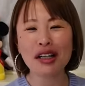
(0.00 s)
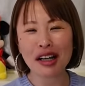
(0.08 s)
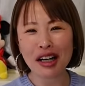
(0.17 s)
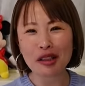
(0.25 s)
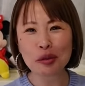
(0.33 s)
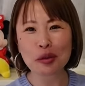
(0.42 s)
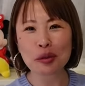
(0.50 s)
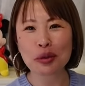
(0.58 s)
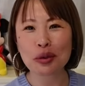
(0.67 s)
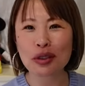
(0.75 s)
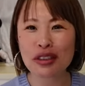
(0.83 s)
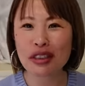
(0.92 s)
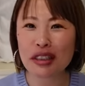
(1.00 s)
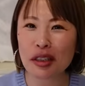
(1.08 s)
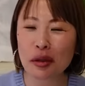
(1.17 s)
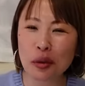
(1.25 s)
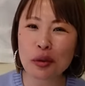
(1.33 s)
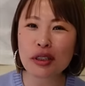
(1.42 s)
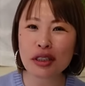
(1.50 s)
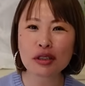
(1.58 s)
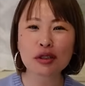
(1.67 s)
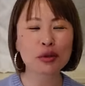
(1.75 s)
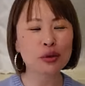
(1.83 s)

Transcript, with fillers: あの、この、なんだ、音源、